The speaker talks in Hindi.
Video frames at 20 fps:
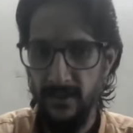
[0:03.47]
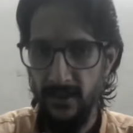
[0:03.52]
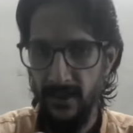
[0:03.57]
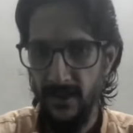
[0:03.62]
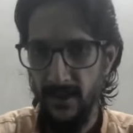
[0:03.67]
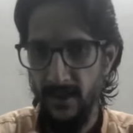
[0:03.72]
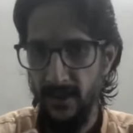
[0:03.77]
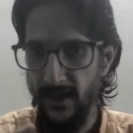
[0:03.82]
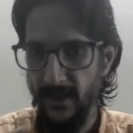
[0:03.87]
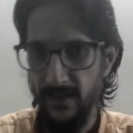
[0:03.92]
ये
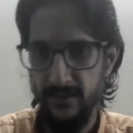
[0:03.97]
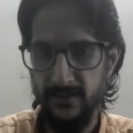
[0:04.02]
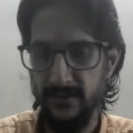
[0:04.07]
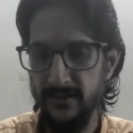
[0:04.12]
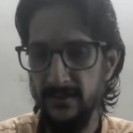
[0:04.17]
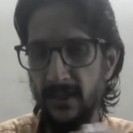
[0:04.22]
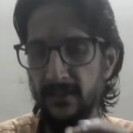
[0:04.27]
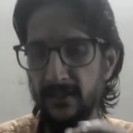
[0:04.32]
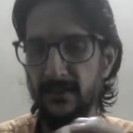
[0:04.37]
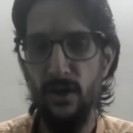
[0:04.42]
एक
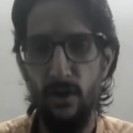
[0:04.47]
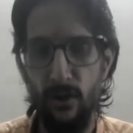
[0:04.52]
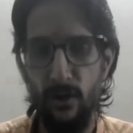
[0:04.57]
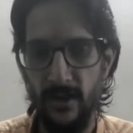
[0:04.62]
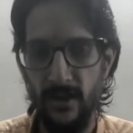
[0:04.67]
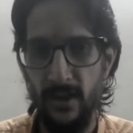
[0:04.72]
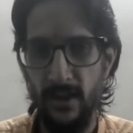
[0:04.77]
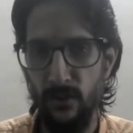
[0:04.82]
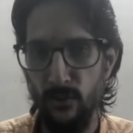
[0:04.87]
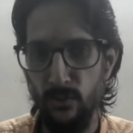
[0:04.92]
जिज्ञासा
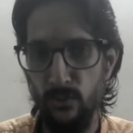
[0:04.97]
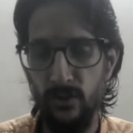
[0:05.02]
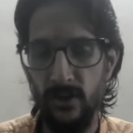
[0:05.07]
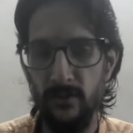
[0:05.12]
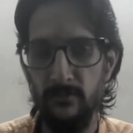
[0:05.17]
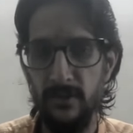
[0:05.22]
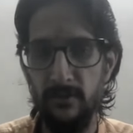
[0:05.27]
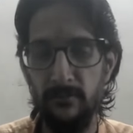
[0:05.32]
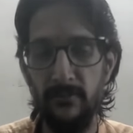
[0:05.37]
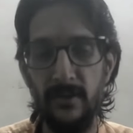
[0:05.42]
और है लोगों के
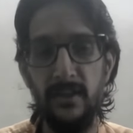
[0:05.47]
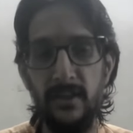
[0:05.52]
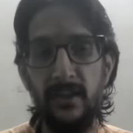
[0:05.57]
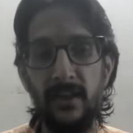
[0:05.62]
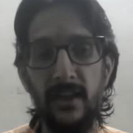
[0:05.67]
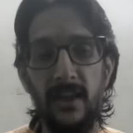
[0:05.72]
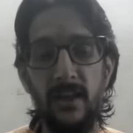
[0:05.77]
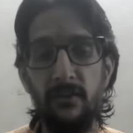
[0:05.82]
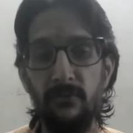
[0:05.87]
मन में कि ये